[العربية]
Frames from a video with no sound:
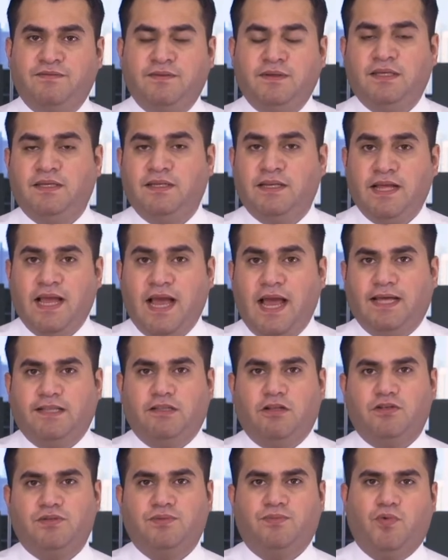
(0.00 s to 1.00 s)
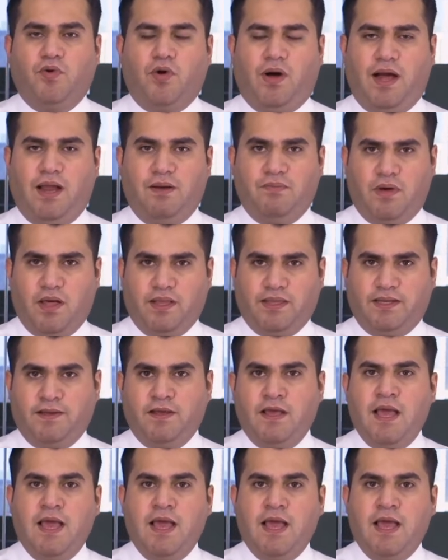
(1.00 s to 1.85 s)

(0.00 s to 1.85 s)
في نهاية الأسبوع الماضي